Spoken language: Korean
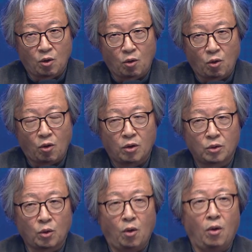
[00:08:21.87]

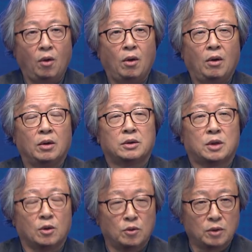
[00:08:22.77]
높고 또
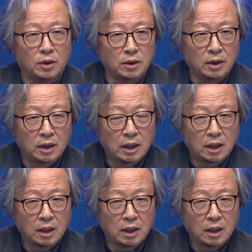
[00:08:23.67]
전욱은